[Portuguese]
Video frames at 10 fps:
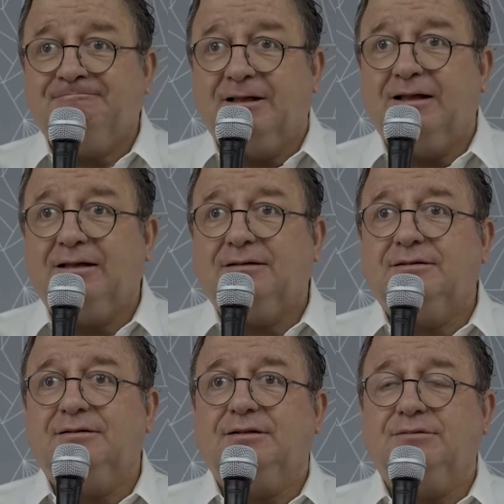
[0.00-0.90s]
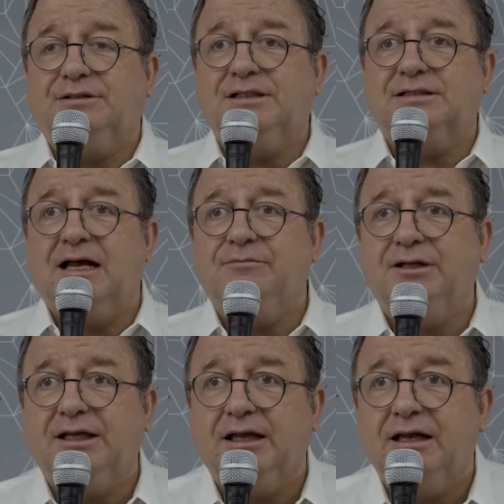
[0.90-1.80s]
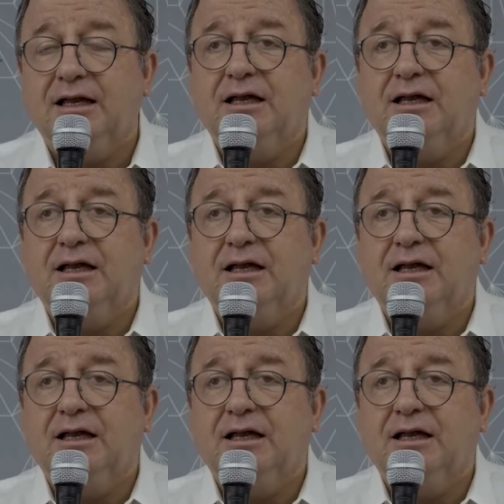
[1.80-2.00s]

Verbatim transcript: Né? Você sabe que